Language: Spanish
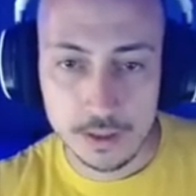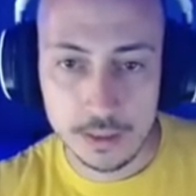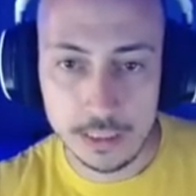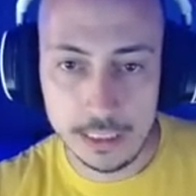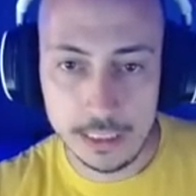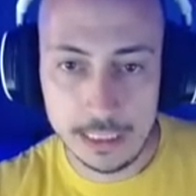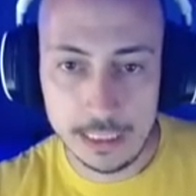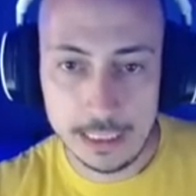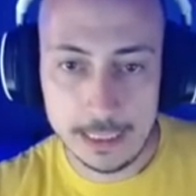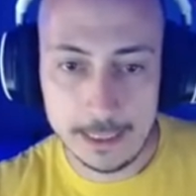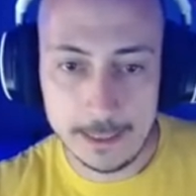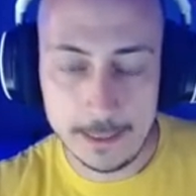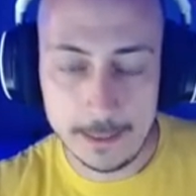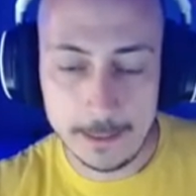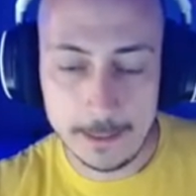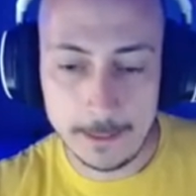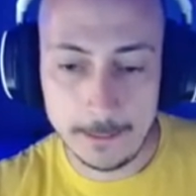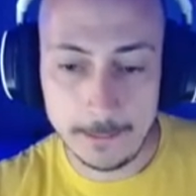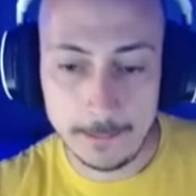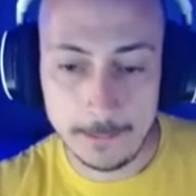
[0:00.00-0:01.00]

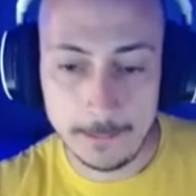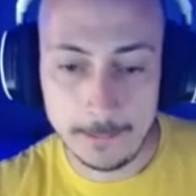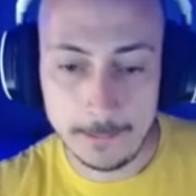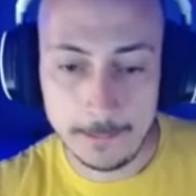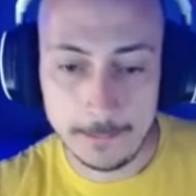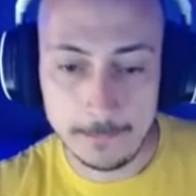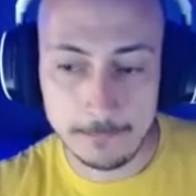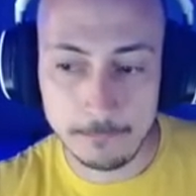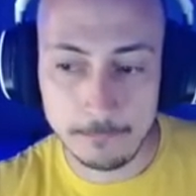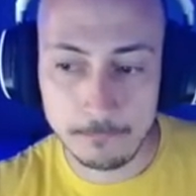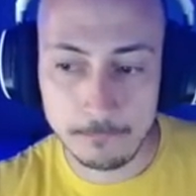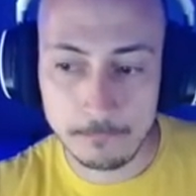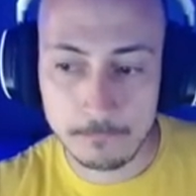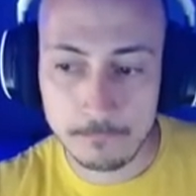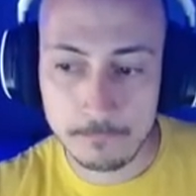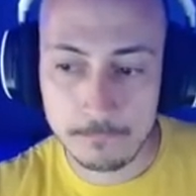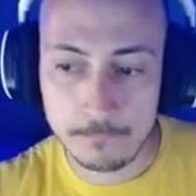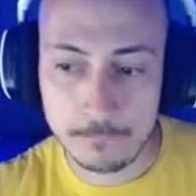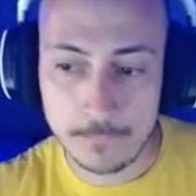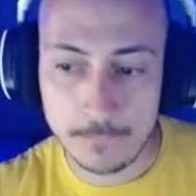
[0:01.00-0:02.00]
Y...
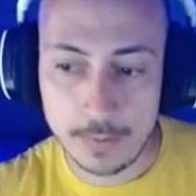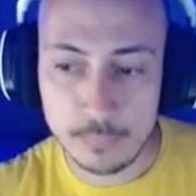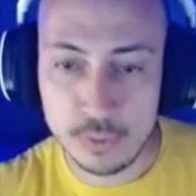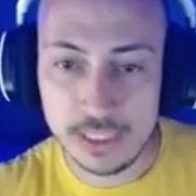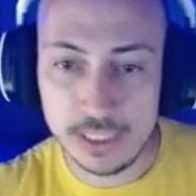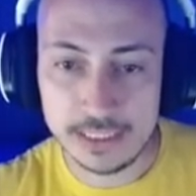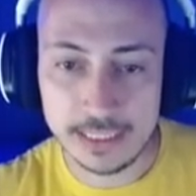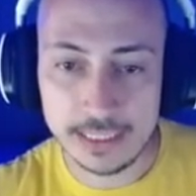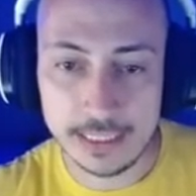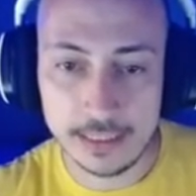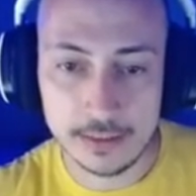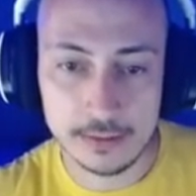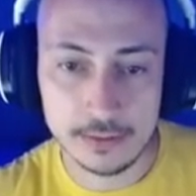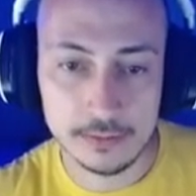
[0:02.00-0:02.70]
Voy a atacar.